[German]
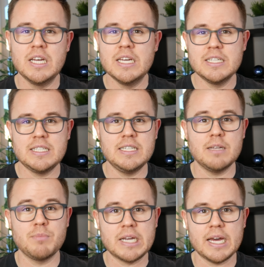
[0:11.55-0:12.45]
e die
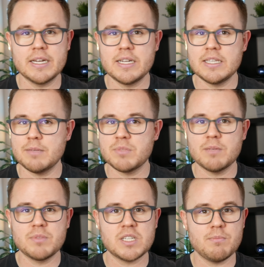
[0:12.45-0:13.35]
dann bekanntlich im
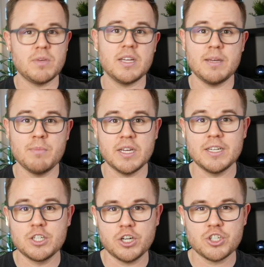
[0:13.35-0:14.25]
September immer
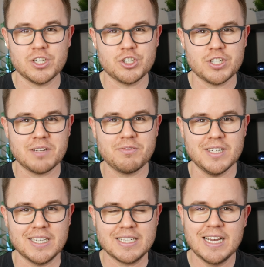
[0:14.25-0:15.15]
in Deutschland
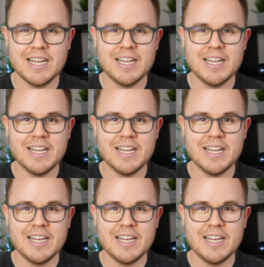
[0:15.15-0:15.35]
stattfindet.